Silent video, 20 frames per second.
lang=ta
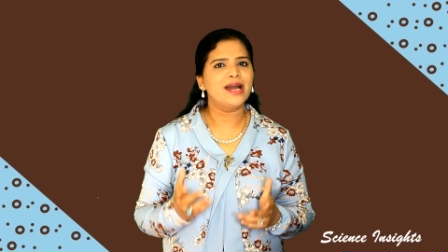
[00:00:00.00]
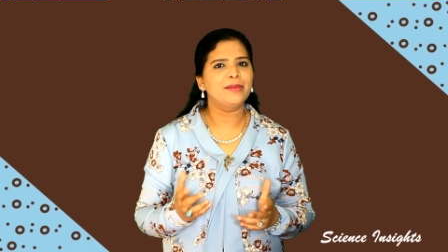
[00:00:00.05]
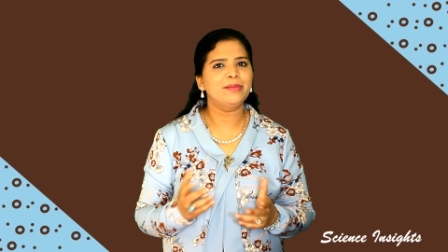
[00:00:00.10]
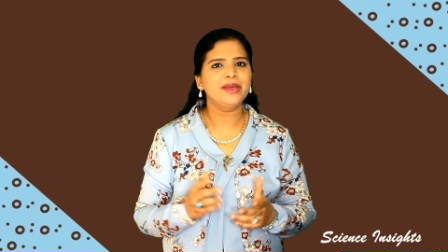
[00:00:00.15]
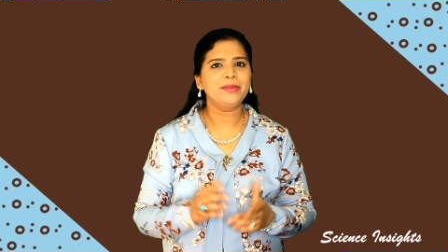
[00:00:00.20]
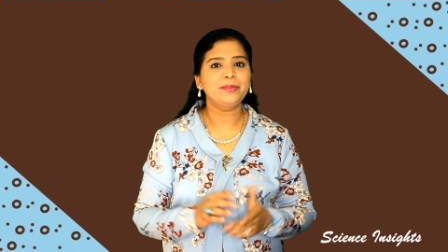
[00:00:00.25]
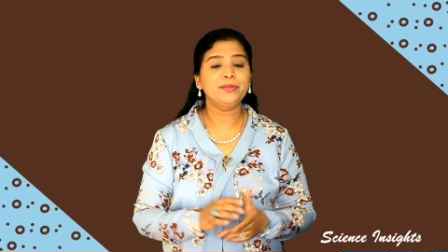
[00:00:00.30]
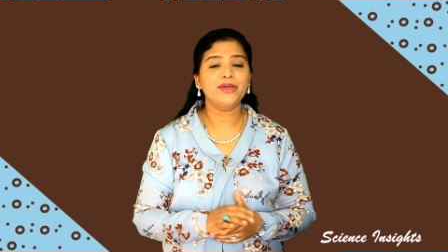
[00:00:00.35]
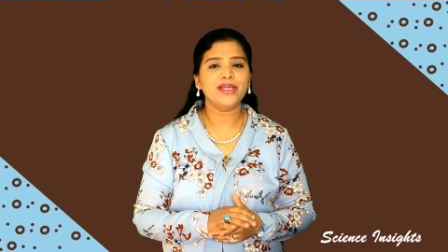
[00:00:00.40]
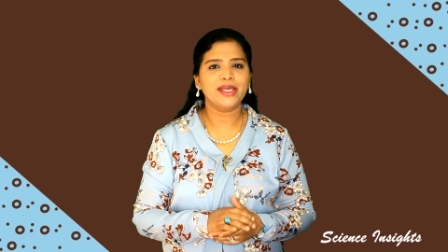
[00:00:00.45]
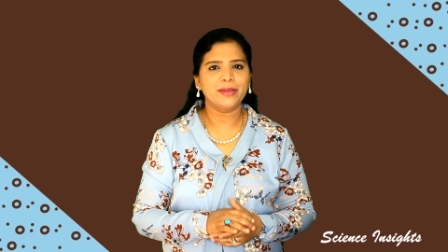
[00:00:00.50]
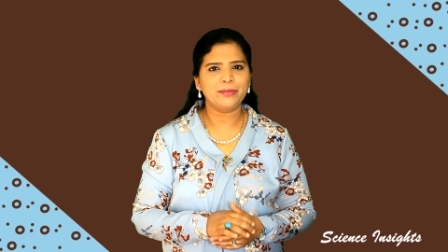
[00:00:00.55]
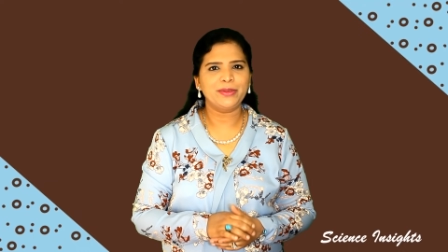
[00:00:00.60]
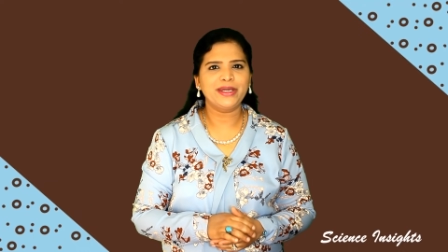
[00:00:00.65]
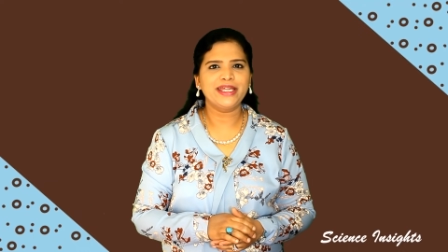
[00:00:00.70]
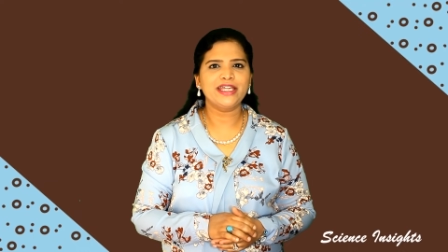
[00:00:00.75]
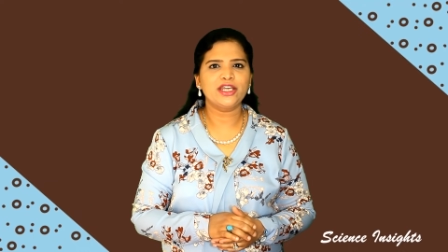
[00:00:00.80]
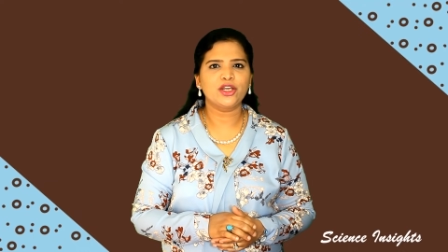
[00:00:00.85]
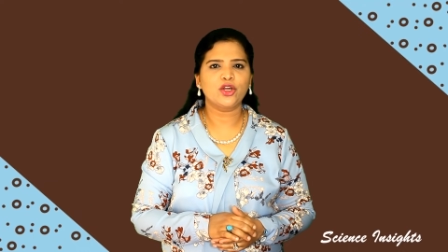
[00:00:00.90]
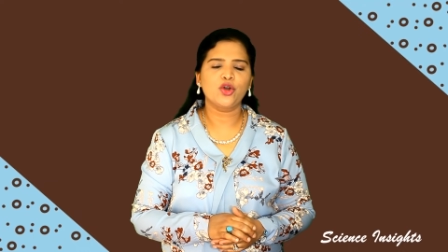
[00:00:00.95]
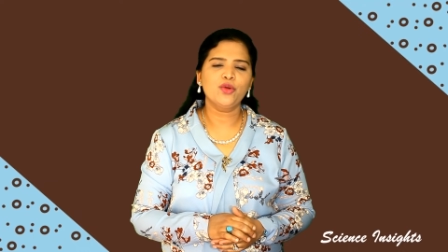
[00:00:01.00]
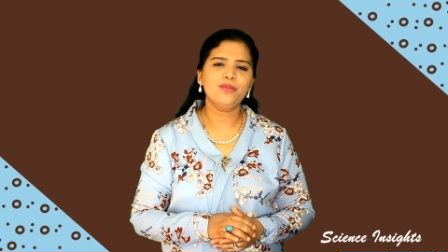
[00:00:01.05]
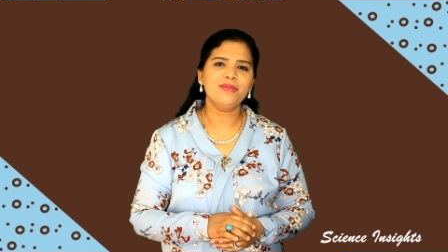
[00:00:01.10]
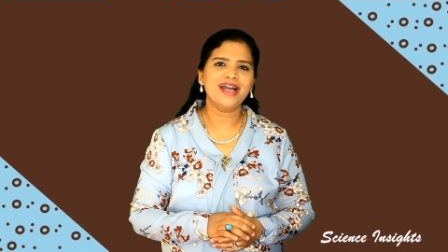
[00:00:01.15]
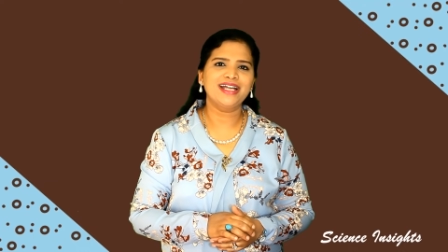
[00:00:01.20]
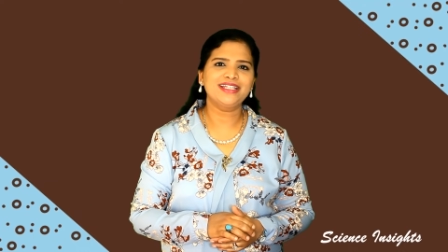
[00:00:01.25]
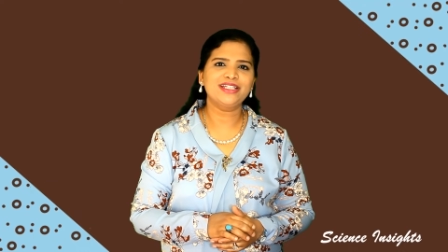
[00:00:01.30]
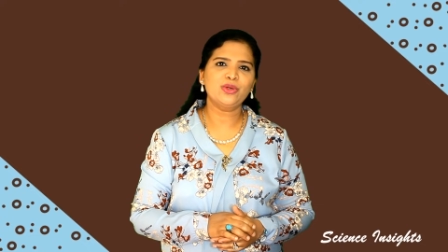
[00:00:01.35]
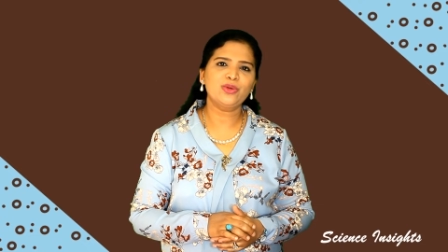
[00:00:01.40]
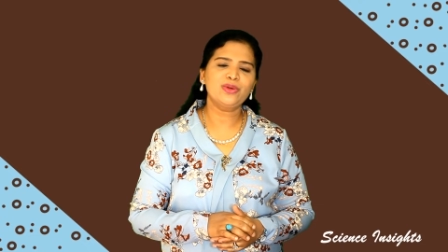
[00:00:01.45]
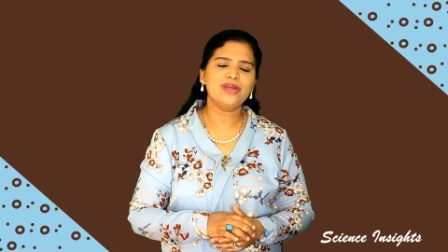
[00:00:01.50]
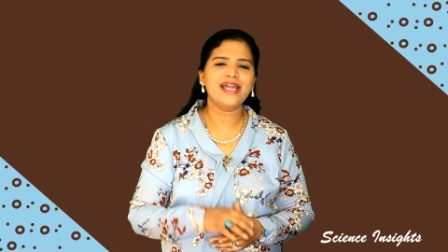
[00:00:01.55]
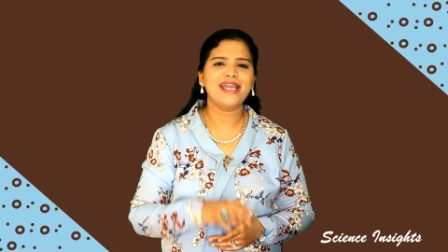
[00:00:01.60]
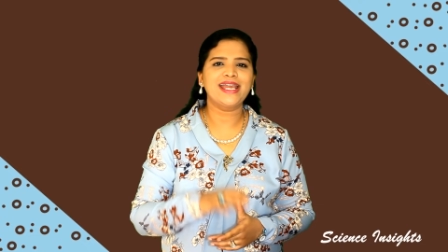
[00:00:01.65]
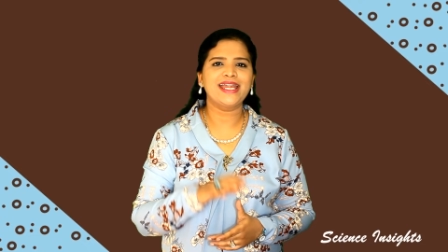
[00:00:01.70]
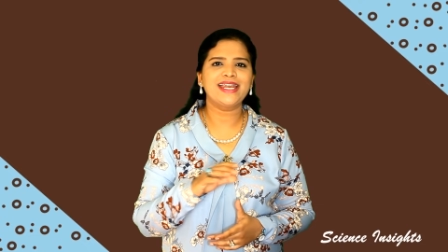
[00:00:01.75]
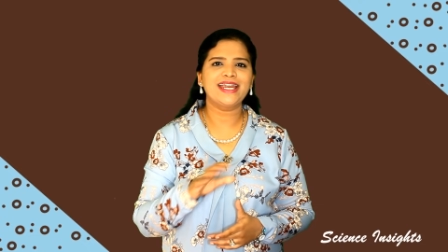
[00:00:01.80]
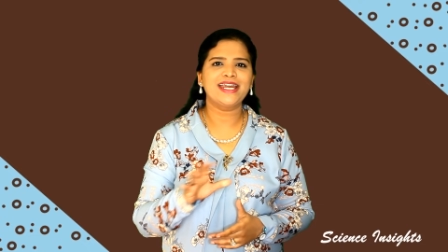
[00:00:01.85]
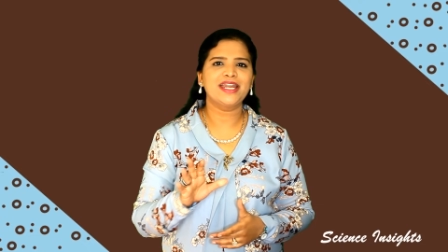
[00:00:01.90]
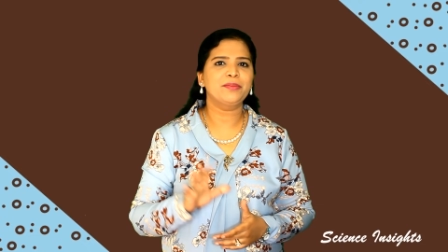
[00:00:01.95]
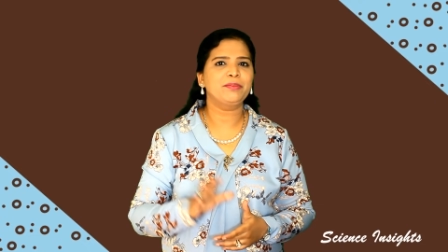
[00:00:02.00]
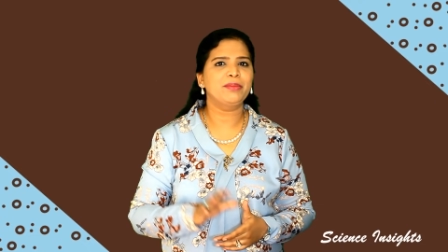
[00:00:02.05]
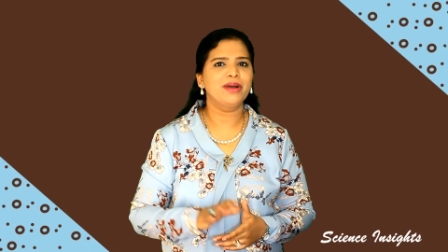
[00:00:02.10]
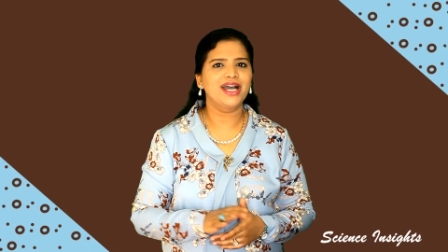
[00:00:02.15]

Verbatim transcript: அமைப்பு எப்படி இருக்கும் அதுக்குள்ள என்னென்ன